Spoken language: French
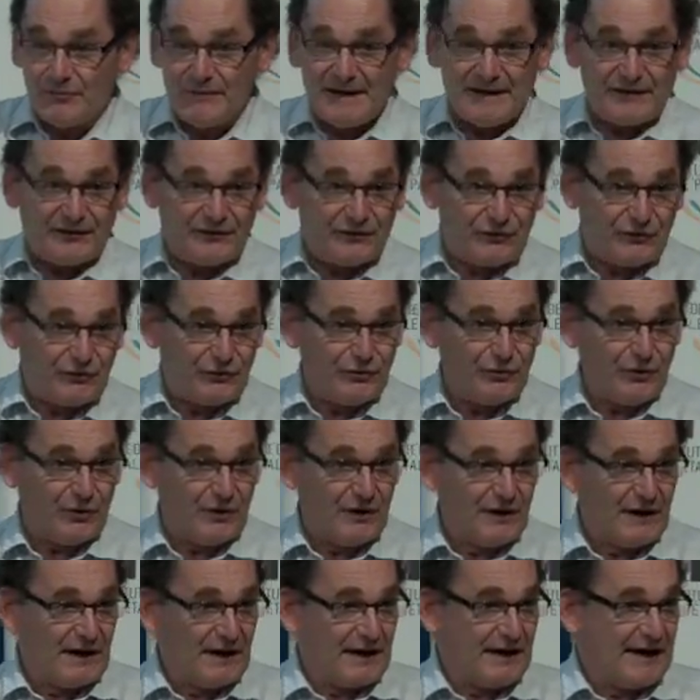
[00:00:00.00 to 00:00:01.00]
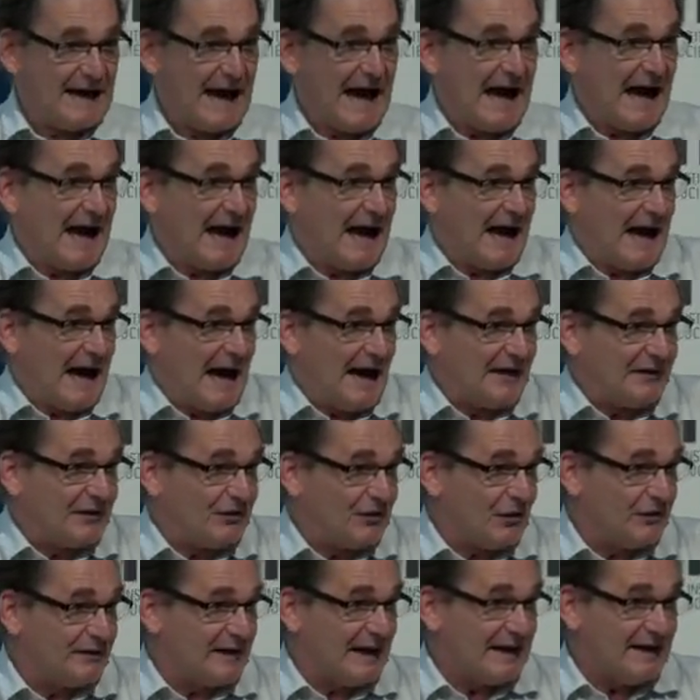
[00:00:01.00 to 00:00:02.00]
mais sur la
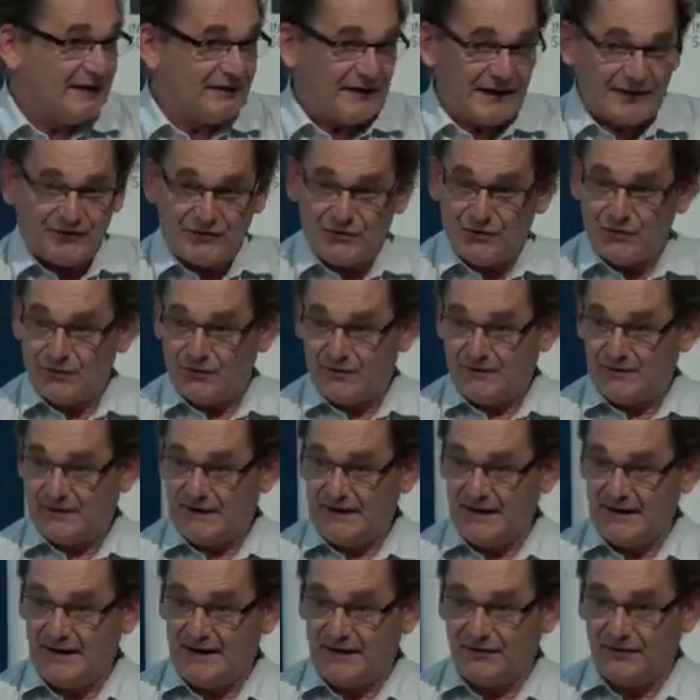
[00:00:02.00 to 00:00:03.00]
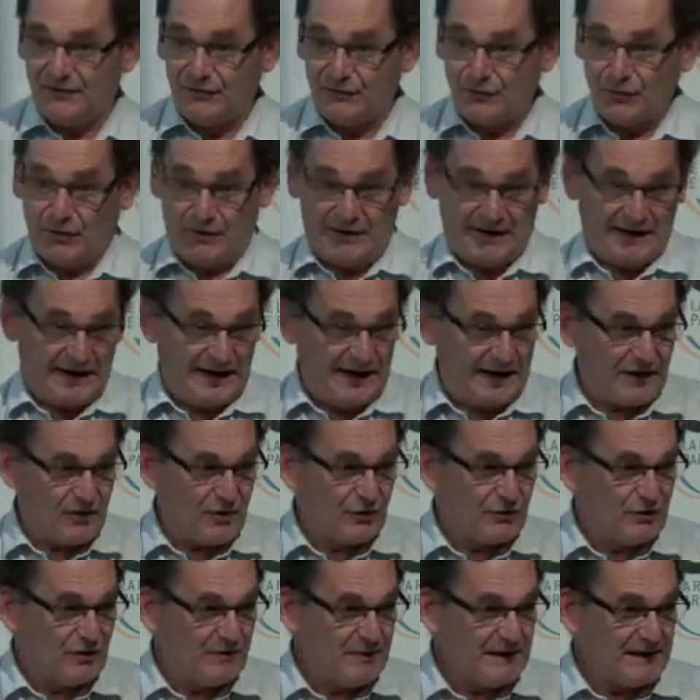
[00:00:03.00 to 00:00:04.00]
rationalisation et sur
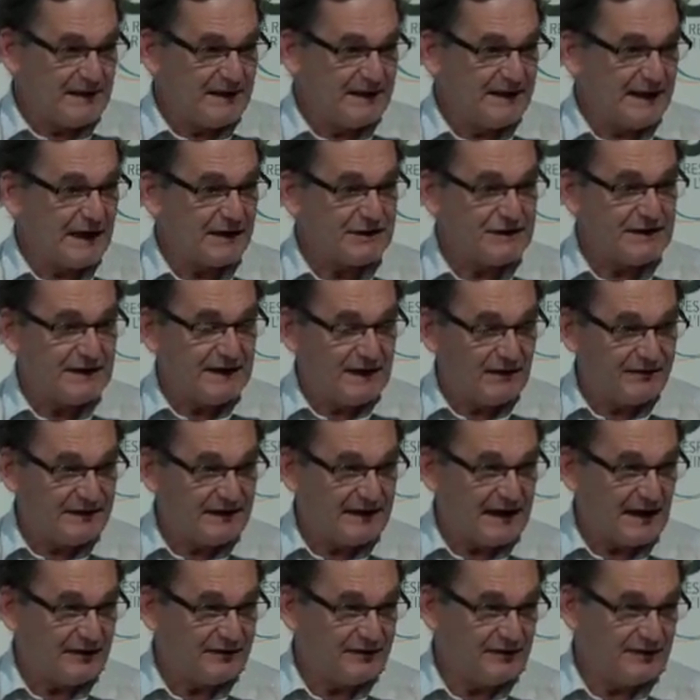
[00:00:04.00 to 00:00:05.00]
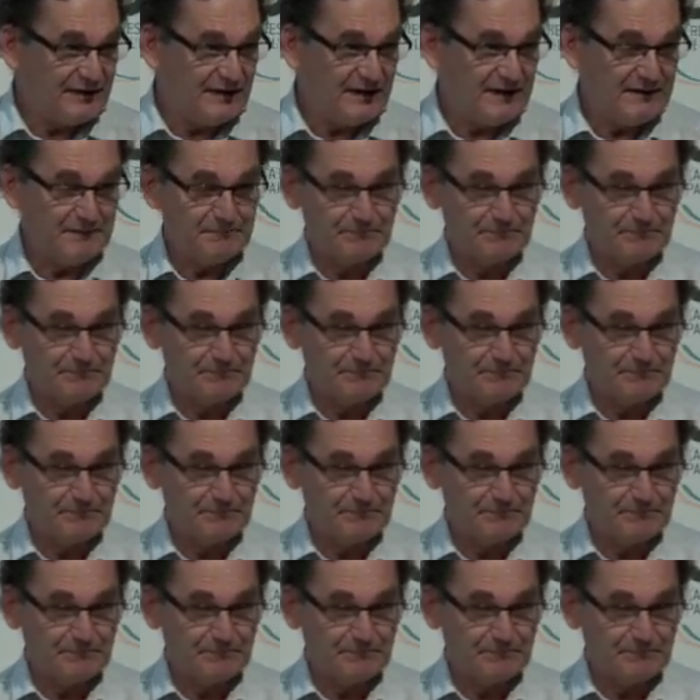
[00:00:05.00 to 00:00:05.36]
l'économie d'énergie, l'efficacité.